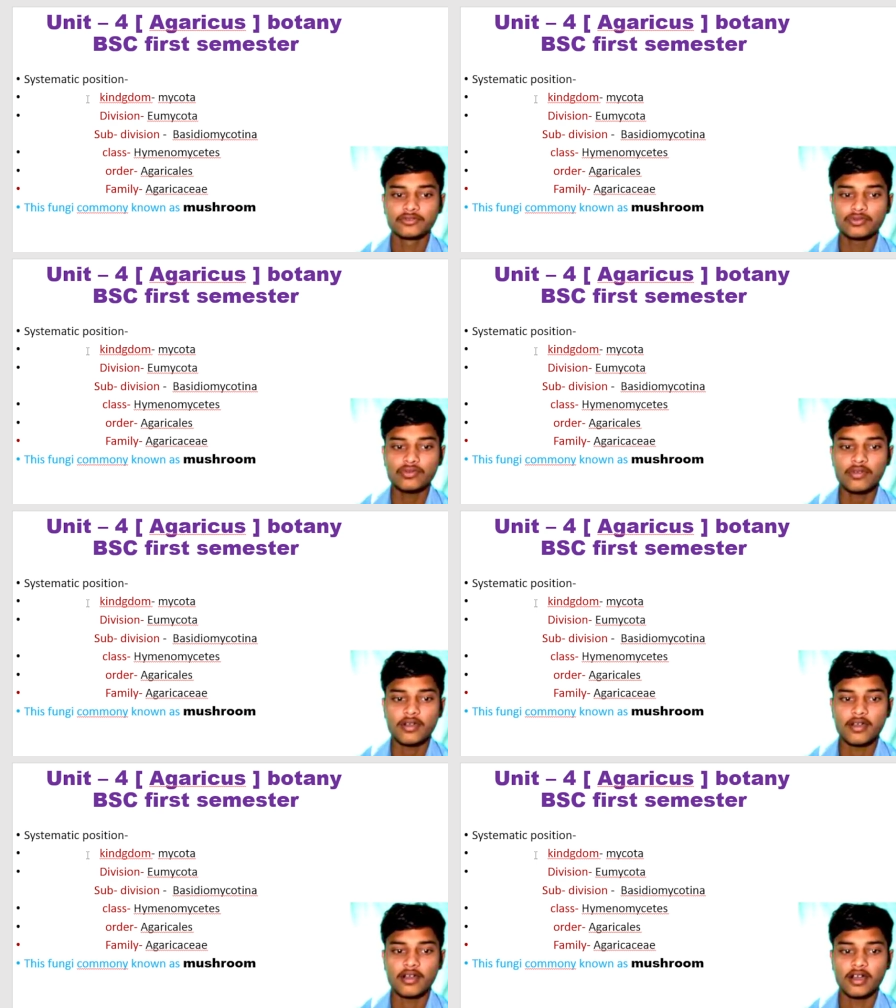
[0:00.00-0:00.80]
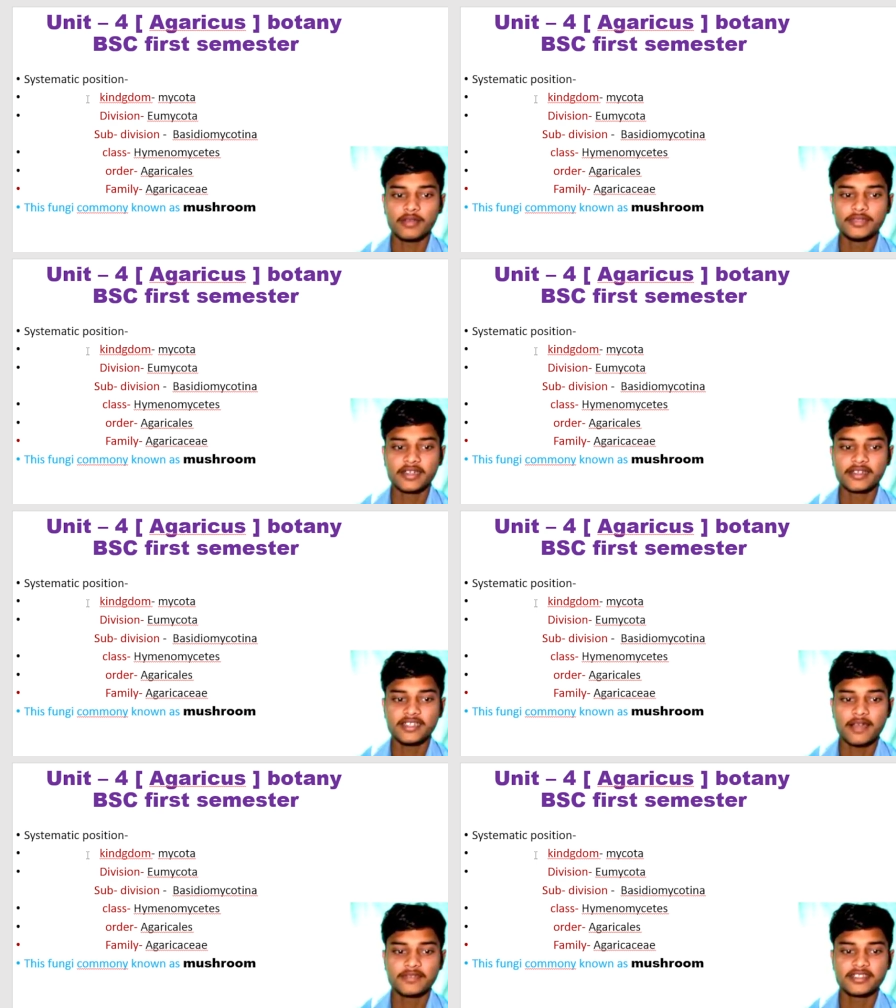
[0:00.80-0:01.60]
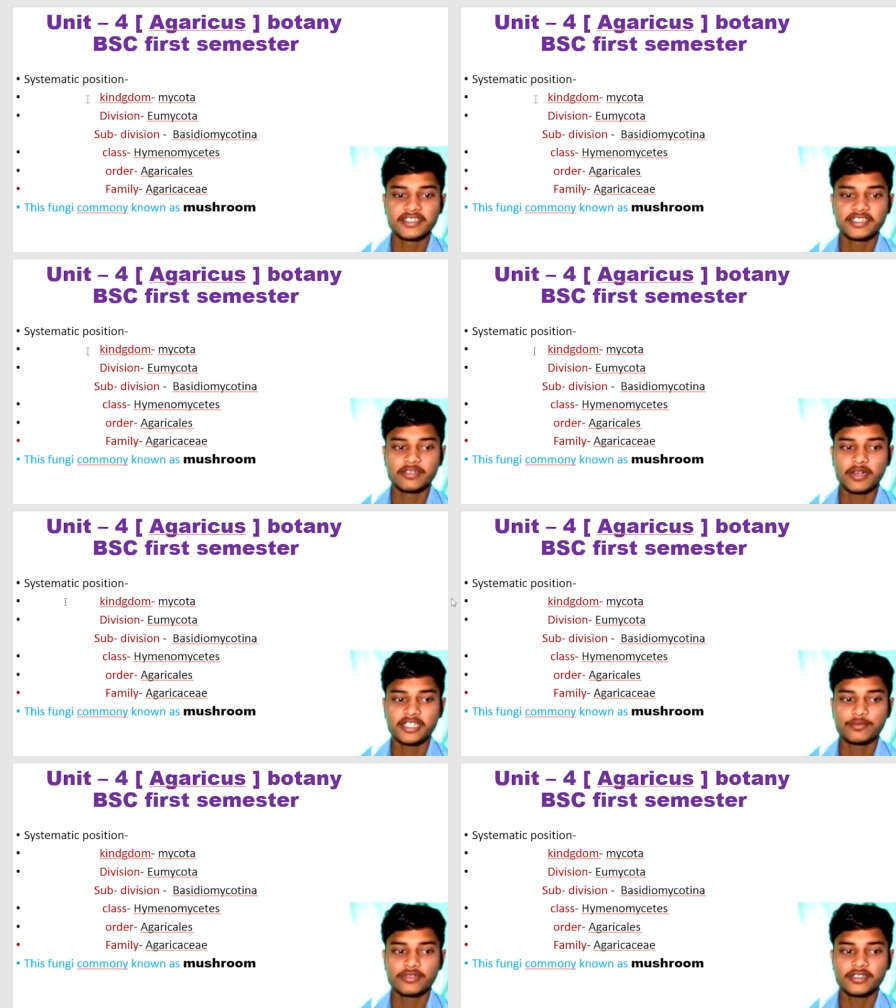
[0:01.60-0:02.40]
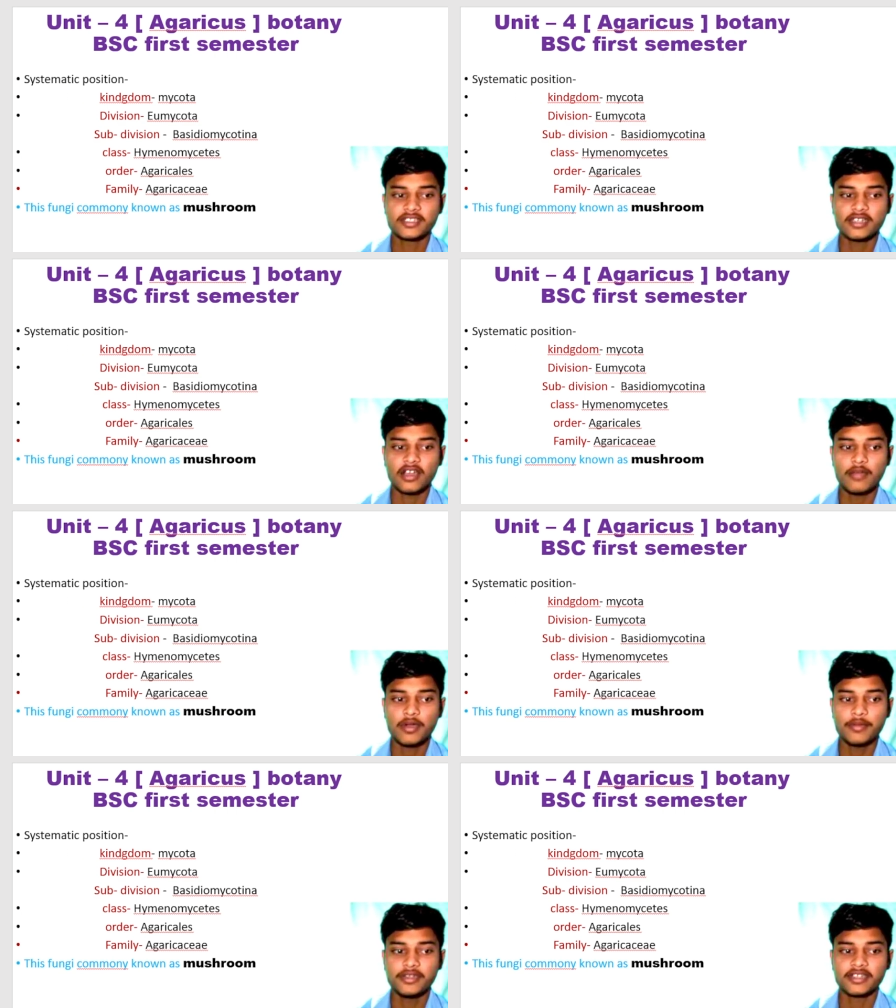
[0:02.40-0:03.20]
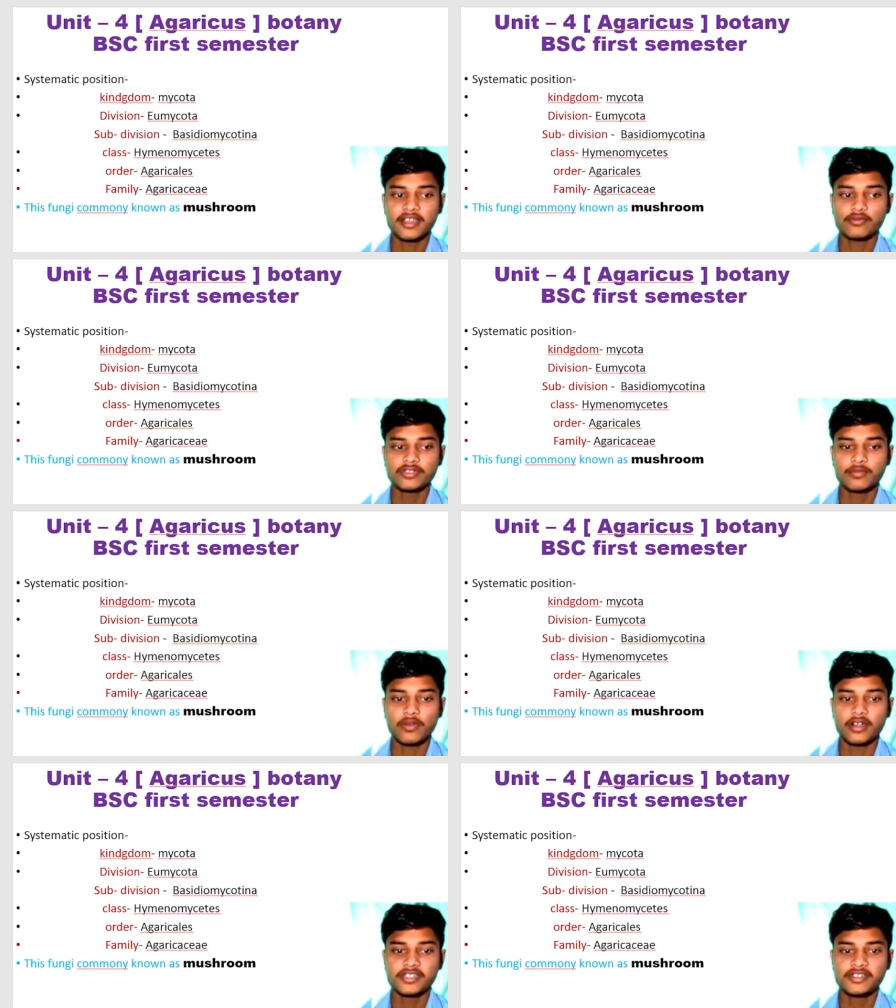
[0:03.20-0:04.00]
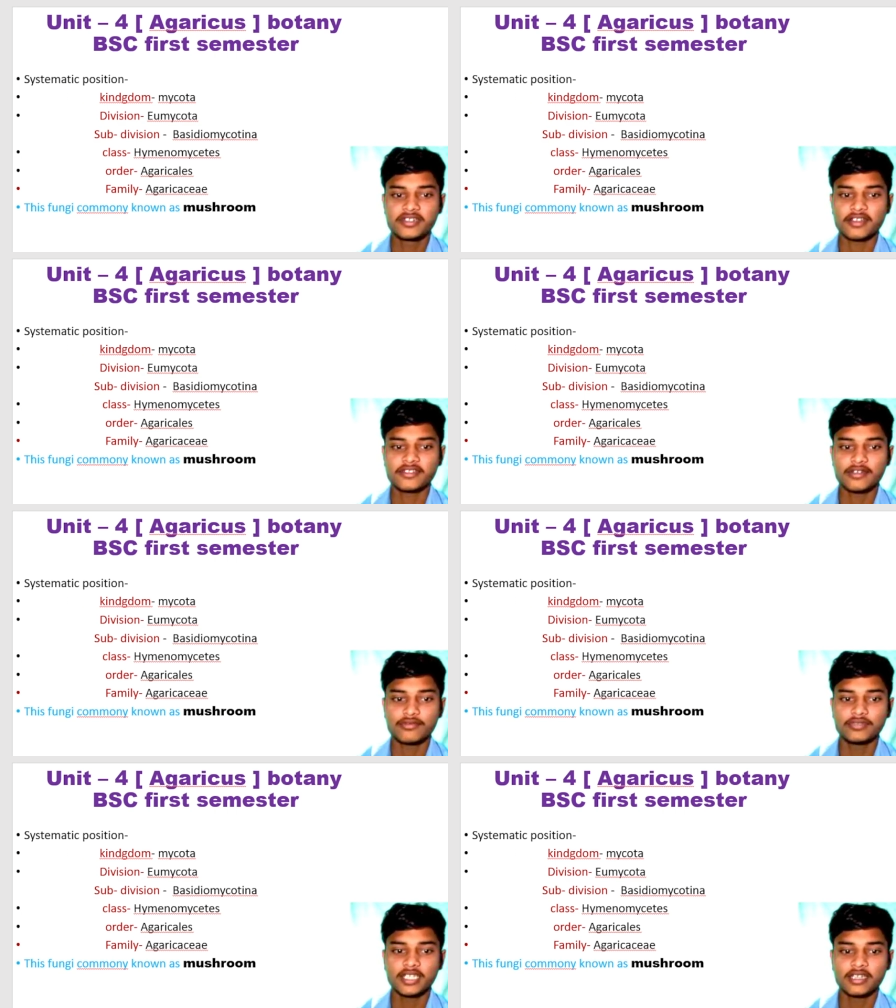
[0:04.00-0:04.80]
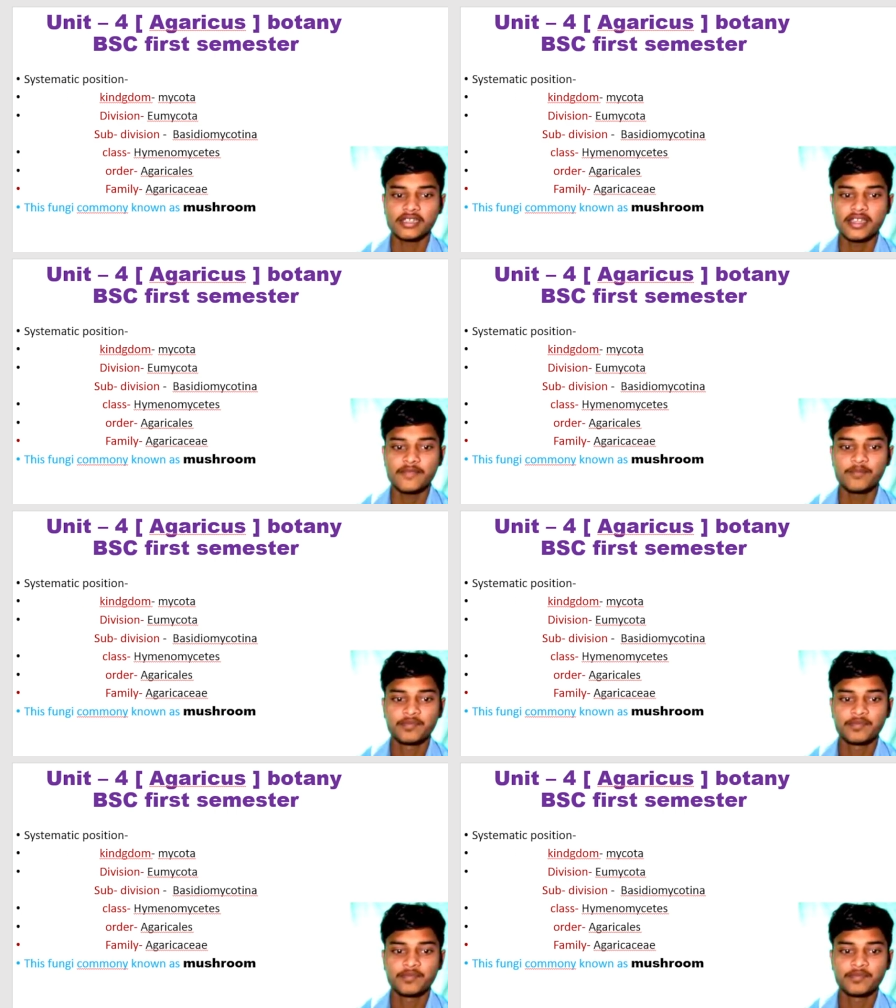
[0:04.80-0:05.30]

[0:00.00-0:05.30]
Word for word: तो अब देख लिया हमने सिस्टमेटिक पोजीशन अब हम इनके कुछ बॉडी स्ट्रक्चर को देखेंगे